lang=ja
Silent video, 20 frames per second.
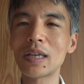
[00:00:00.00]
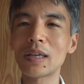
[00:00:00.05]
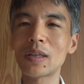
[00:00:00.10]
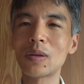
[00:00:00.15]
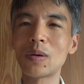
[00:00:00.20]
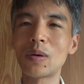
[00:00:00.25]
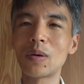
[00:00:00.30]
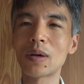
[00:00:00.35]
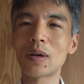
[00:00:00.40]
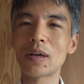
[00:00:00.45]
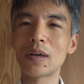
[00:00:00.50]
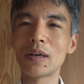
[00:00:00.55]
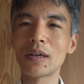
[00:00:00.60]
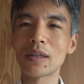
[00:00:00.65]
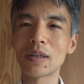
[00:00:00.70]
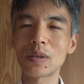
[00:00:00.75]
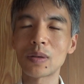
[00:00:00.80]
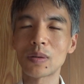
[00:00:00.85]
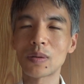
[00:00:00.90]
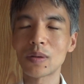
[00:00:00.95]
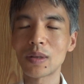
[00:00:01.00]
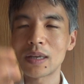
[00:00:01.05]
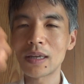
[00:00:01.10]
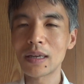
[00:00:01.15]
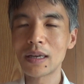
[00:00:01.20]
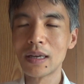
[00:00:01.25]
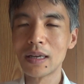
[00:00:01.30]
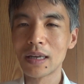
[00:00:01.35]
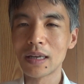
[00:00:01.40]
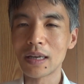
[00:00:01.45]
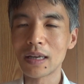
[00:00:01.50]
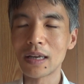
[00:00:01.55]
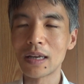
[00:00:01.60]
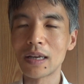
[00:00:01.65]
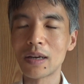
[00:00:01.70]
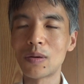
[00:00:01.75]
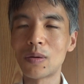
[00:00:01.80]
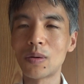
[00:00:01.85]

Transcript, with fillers: てどうそのねえー、